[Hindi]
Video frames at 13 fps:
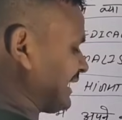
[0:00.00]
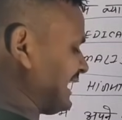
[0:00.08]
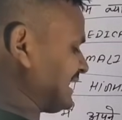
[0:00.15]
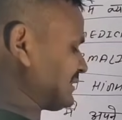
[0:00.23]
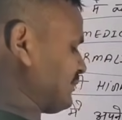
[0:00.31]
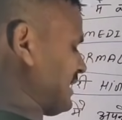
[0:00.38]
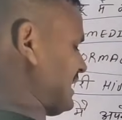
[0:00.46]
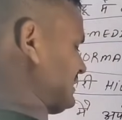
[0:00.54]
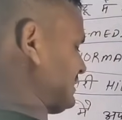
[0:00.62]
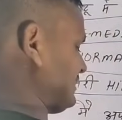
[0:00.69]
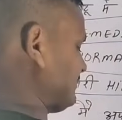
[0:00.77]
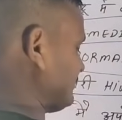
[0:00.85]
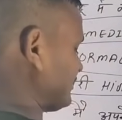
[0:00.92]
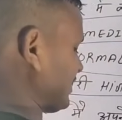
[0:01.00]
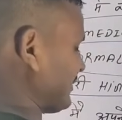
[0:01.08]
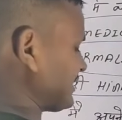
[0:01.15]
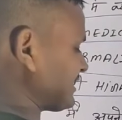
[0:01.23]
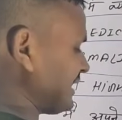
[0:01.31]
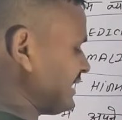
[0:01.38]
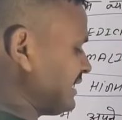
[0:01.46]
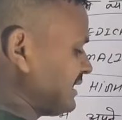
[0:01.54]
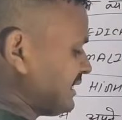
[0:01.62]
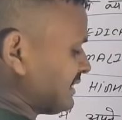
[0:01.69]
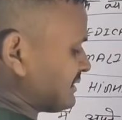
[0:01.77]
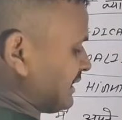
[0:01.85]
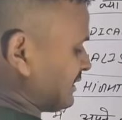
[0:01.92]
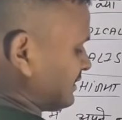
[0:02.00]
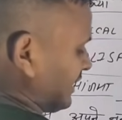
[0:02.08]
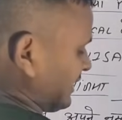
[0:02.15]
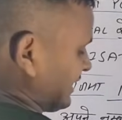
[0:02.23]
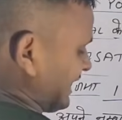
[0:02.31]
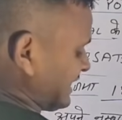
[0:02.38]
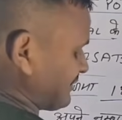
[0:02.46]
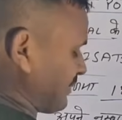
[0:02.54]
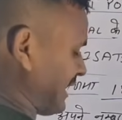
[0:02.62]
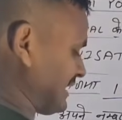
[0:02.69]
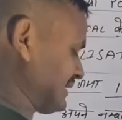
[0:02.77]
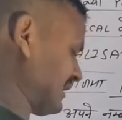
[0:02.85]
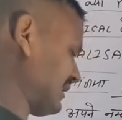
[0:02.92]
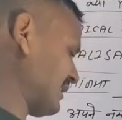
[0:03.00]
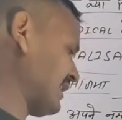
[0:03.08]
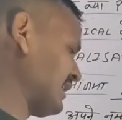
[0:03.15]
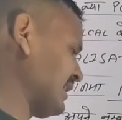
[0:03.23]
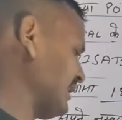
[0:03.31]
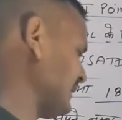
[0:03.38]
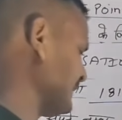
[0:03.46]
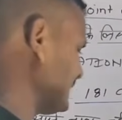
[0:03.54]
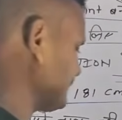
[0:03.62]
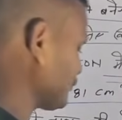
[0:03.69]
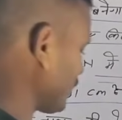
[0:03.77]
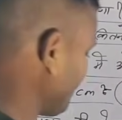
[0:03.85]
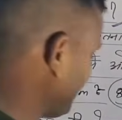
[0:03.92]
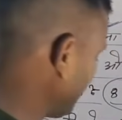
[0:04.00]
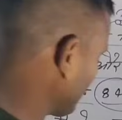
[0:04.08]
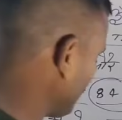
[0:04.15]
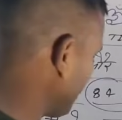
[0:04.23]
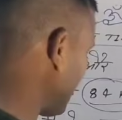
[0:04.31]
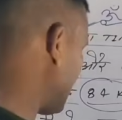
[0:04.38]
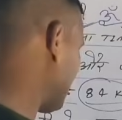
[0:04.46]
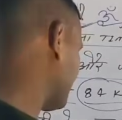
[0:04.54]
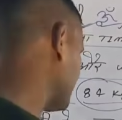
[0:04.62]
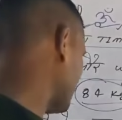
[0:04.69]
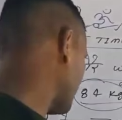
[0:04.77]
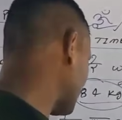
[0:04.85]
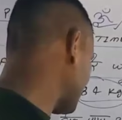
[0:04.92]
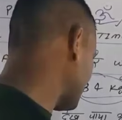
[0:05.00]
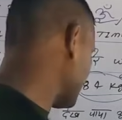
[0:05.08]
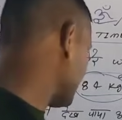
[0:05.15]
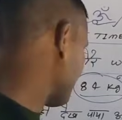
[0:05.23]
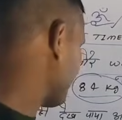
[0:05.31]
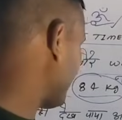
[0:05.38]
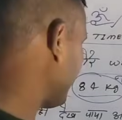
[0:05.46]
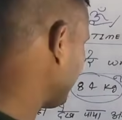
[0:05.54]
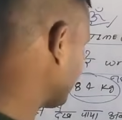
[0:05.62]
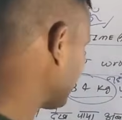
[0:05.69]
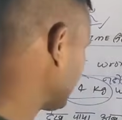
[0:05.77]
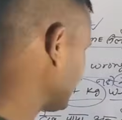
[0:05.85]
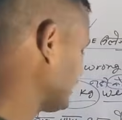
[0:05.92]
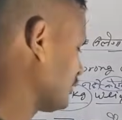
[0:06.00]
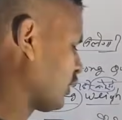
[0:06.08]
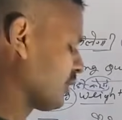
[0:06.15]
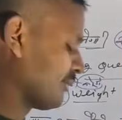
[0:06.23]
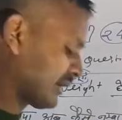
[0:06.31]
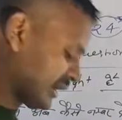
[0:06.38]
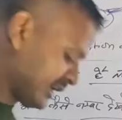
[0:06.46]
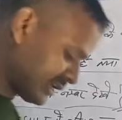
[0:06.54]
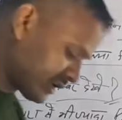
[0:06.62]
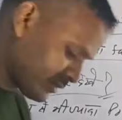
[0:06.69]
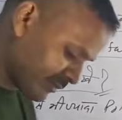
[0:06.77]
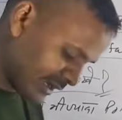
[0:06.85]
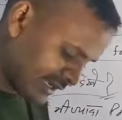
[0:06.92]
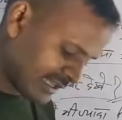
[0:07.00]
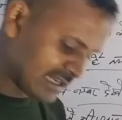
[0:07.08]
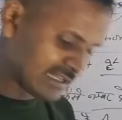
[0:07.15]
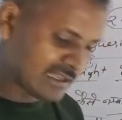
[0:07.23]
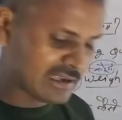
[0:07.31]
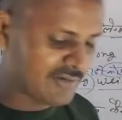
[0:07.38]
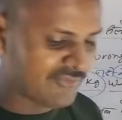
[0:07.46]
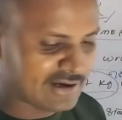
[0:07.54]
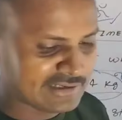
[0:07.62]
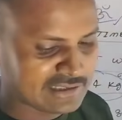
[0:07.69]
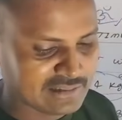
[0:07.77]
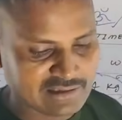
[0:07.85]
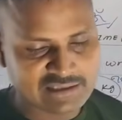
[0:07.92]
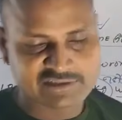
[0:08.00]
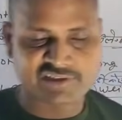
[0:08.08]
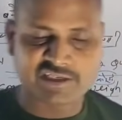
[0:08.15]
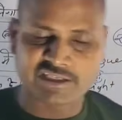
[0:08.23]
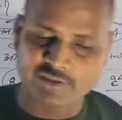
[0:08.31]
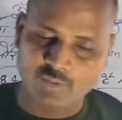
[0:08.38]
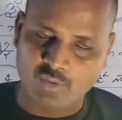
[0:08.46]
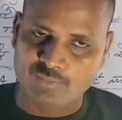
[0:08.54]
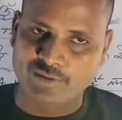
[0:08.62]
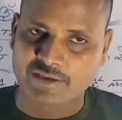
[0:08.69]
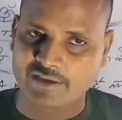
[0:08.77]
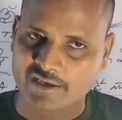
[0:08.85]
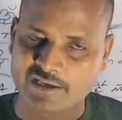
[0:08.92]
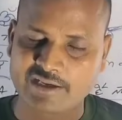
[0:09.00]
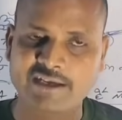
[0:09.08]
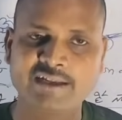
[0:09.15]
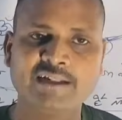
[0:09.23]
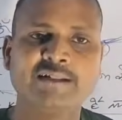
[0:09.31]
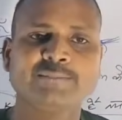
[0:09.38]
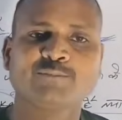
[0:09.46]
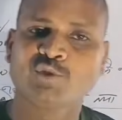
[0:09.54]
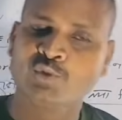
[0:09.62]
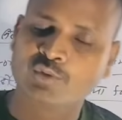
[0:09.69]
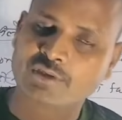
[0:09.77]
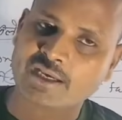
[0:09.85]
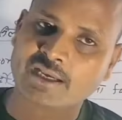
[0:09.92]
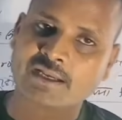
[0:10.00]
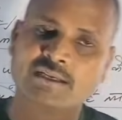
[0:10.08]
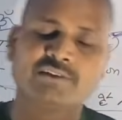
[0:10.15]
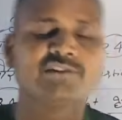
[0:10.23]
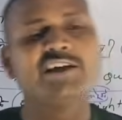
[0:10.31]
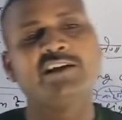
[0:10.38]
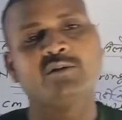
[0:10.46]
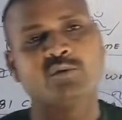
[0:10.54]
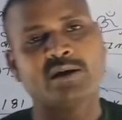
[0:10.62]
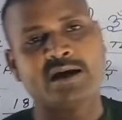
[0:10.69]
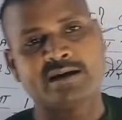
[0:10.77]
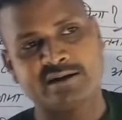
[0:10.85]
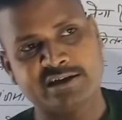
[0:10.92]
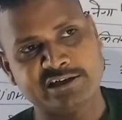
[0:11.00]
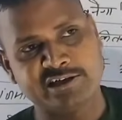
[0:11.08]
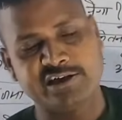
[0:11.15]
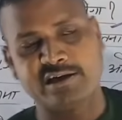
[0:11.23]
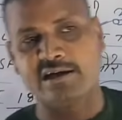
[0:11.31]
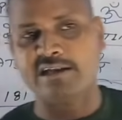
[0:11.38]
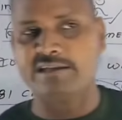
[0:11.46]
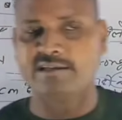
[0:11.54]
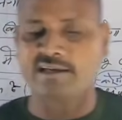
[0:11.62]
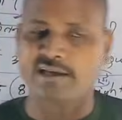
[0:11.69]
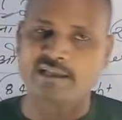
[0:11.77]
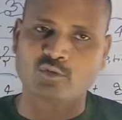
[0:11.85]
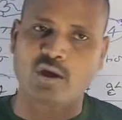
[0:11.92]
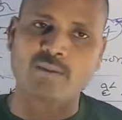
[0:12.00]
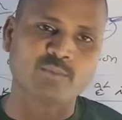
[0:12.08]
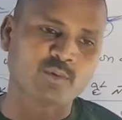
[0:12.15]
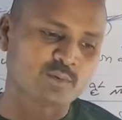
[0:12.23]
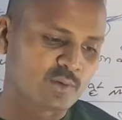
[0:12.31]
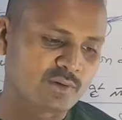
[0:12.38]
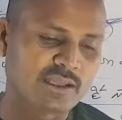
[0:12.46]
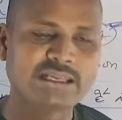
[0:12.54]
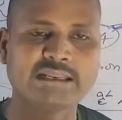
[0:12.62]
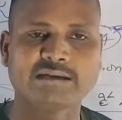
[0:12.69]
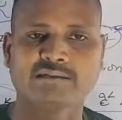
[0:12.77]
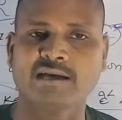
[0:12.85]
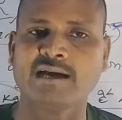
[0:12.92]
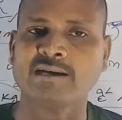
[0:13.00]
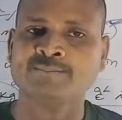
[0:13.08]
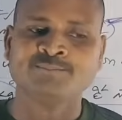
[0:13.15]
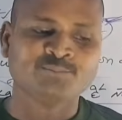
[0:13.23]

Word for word: के आसपास समझ गए सत्तर के आसपास अगर हैं तो बिल्कुल आप जो है मेडिकल की दौड़ में रहेंगे और मेडिकल की क्या फाइनल सलेक्शन की दौड़ में ही रहेंगे क्योंकि तीन गुना अगर कैंडिडेट लेते हैं तो हमको तो नहीं लगता